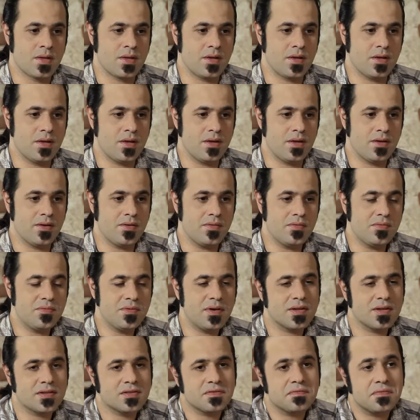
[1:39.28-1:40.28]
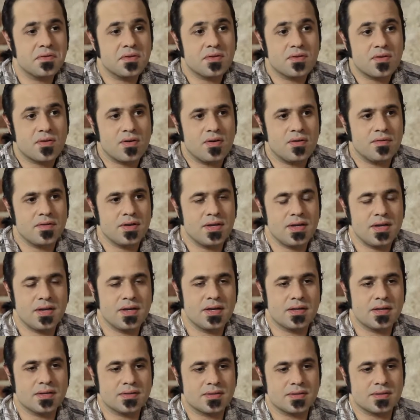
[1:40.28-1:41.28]
E, u nas wyjątkowy
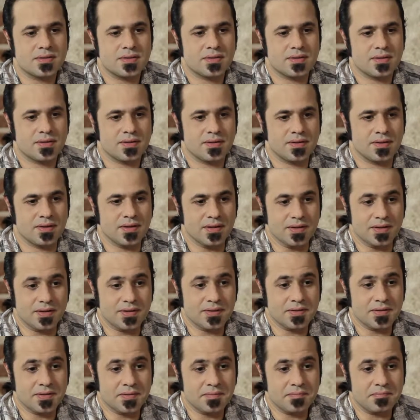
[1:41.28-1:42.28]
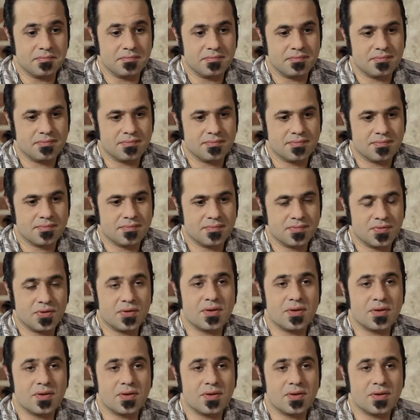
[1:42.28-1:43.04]
jest e, no,